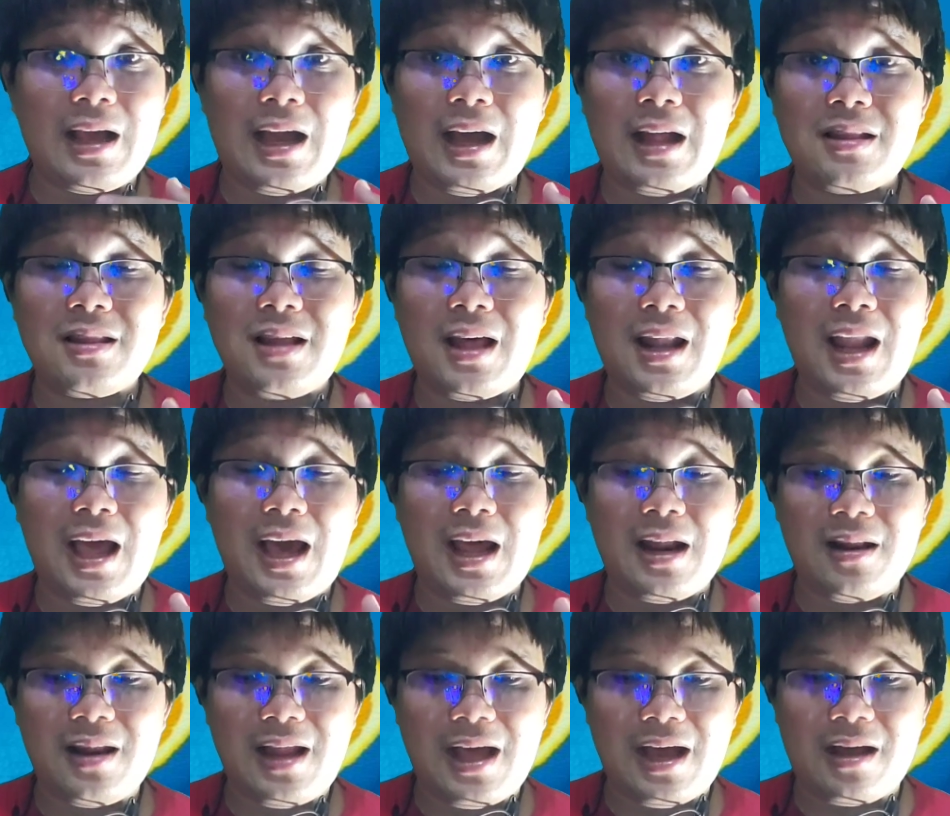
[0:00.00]
การต
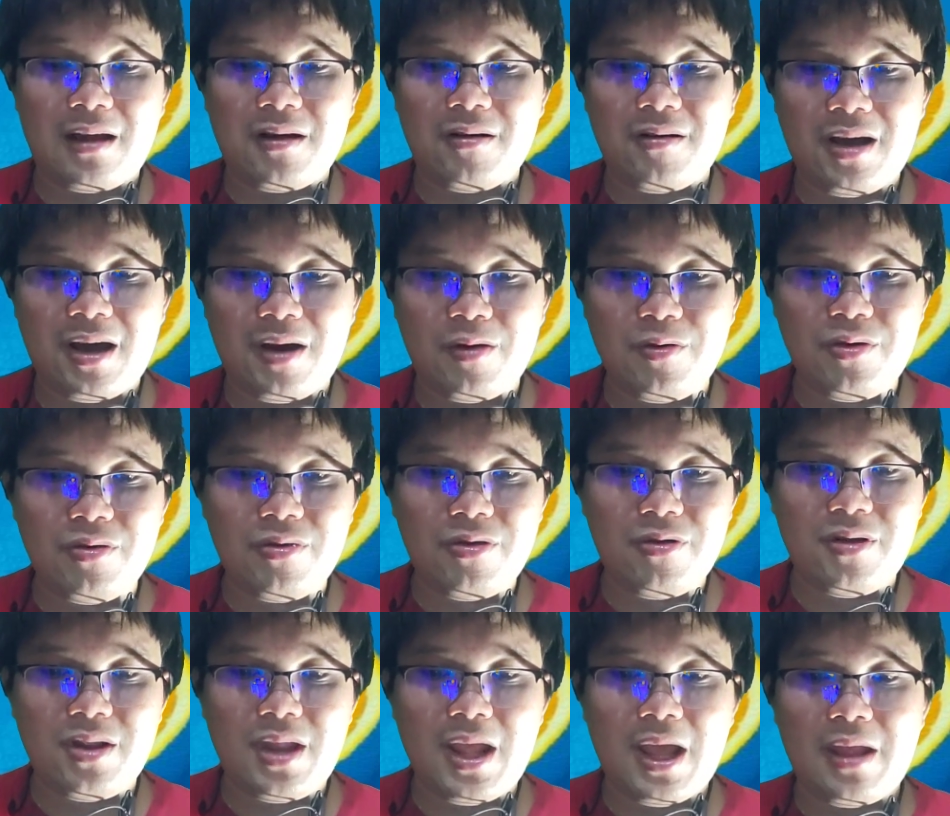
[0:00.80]
ลาดหลักของเขา
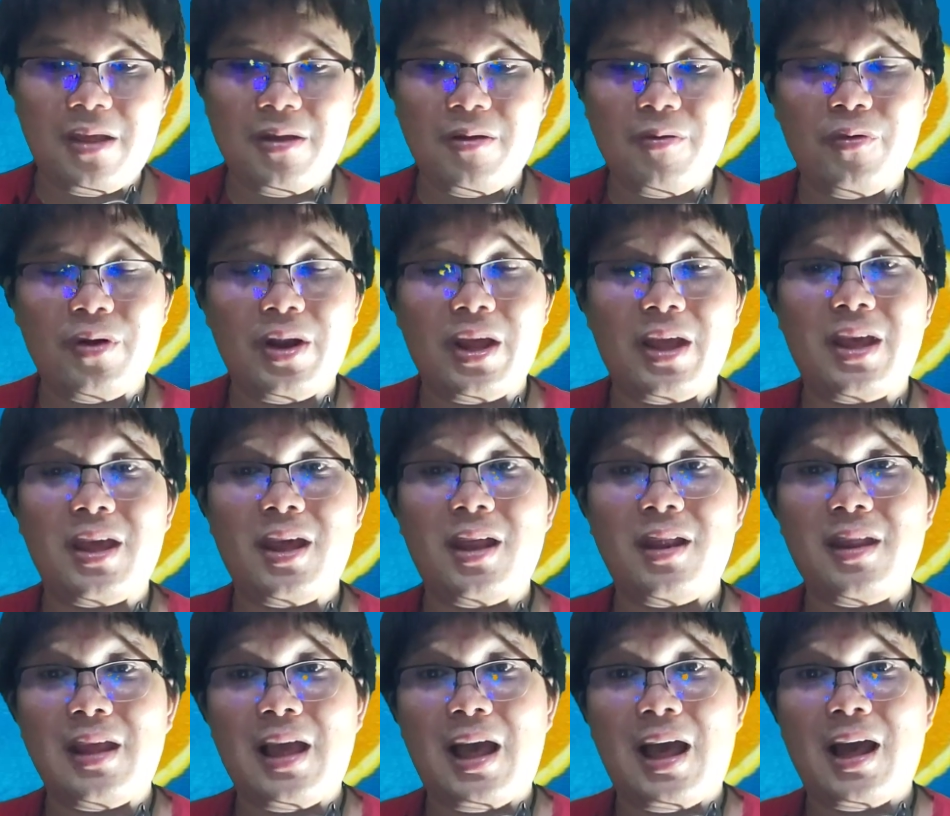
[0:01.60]
ส่วนใหญ่อยู่ใน
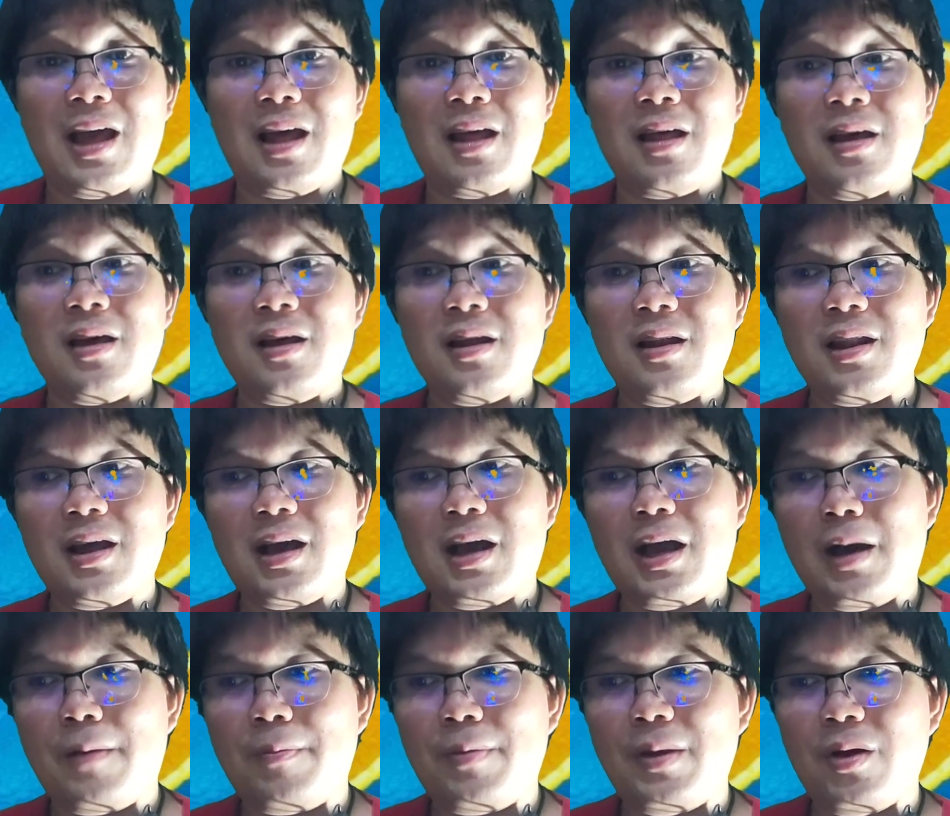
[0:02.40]
เคนยา
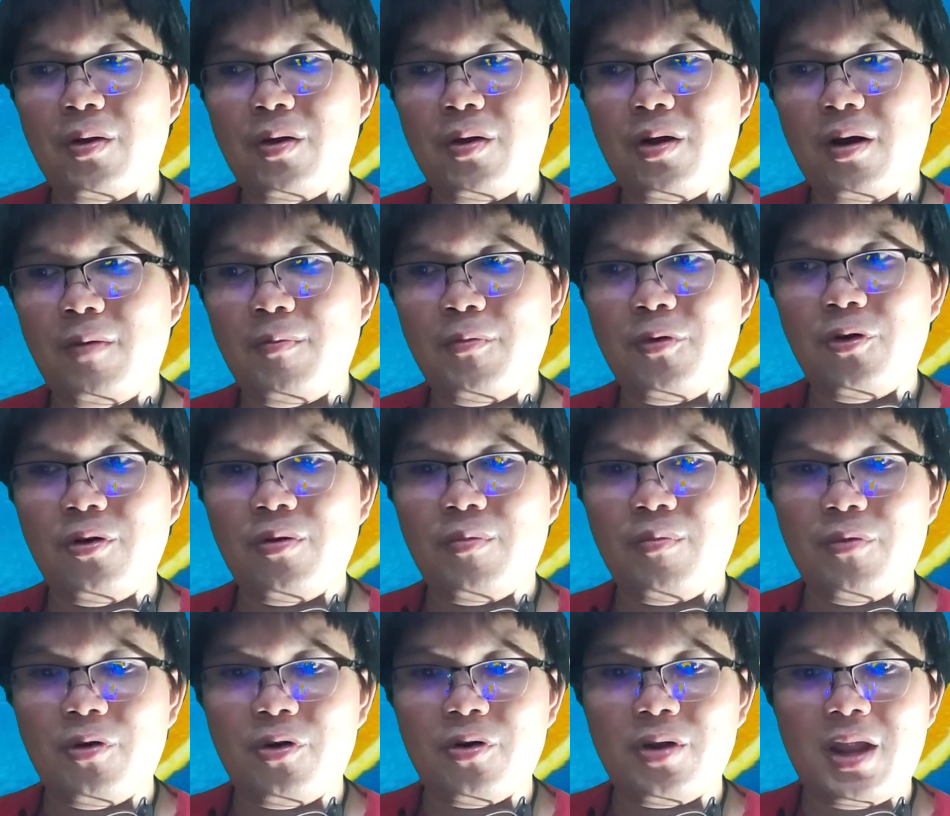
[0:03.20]
นะครับ แล้วก็
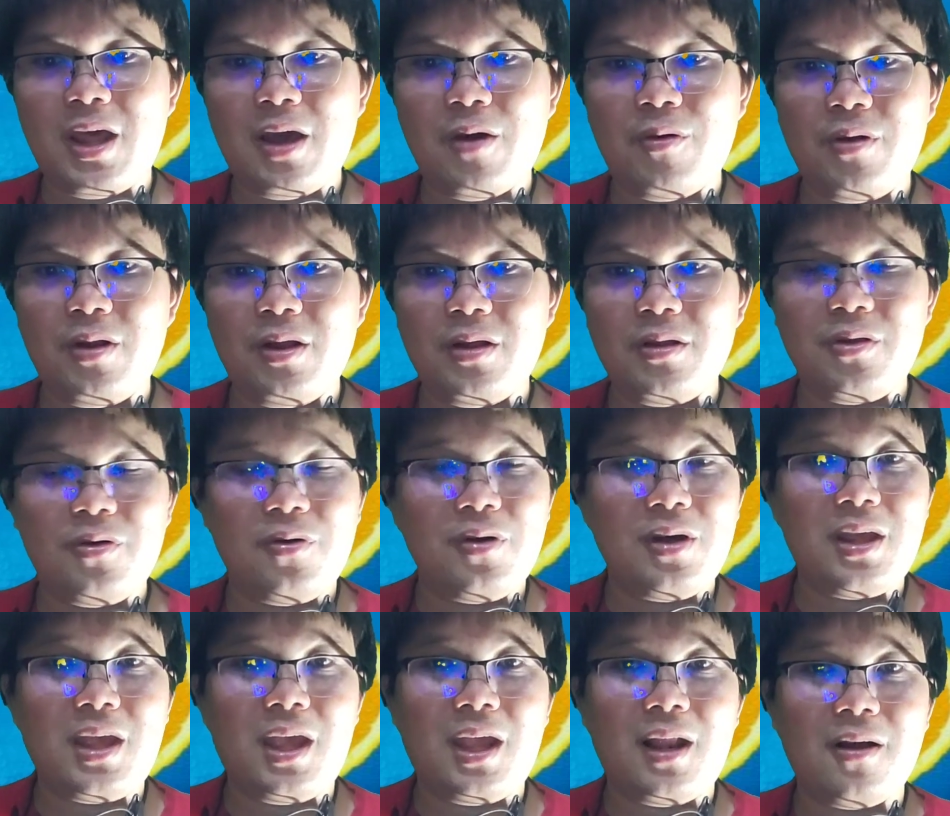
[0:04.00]
โมเดลหรือ
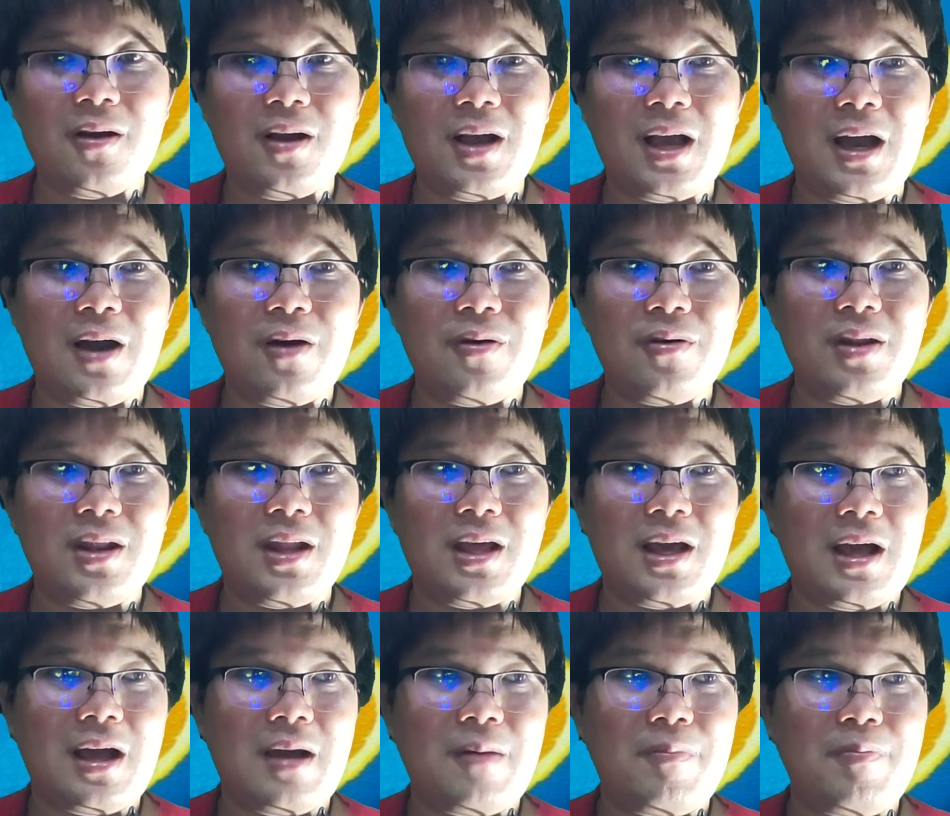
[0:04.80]
ธุรกิจของเขา
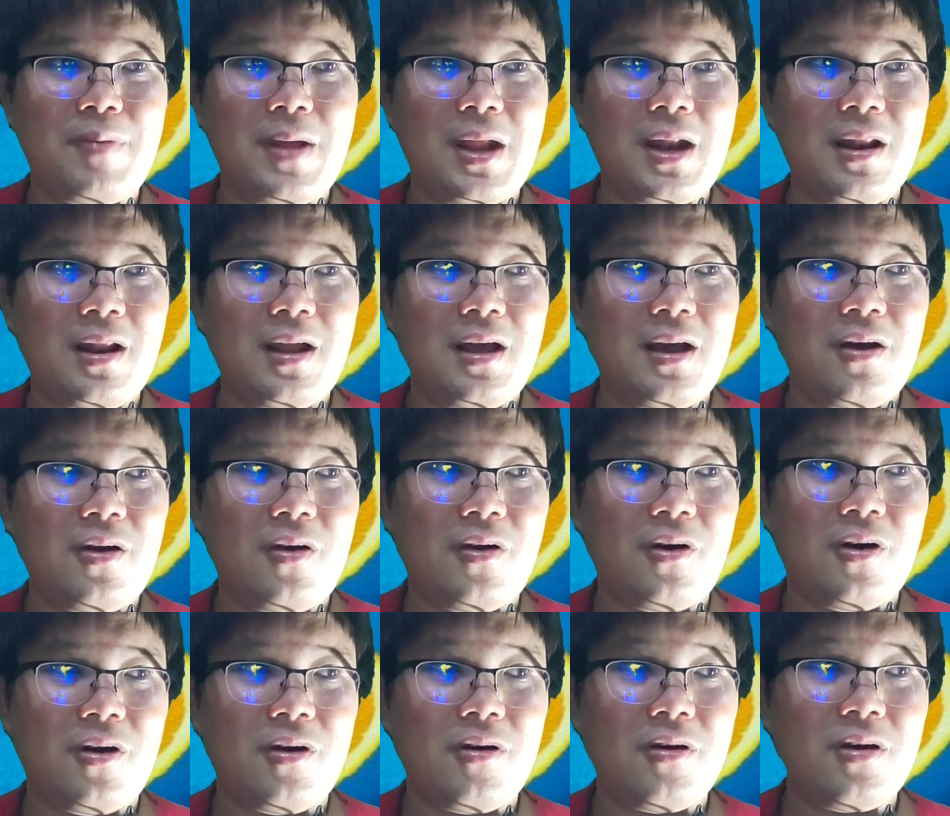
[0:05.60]
นะครับ เป็นเรื่อง
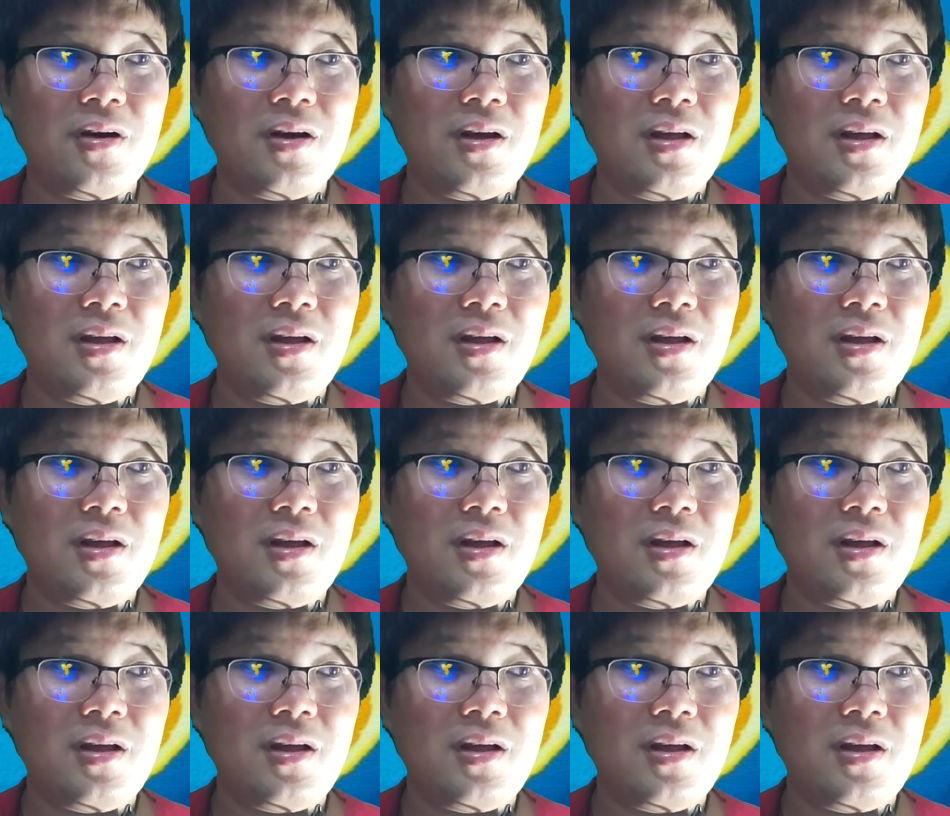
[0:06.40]
ของ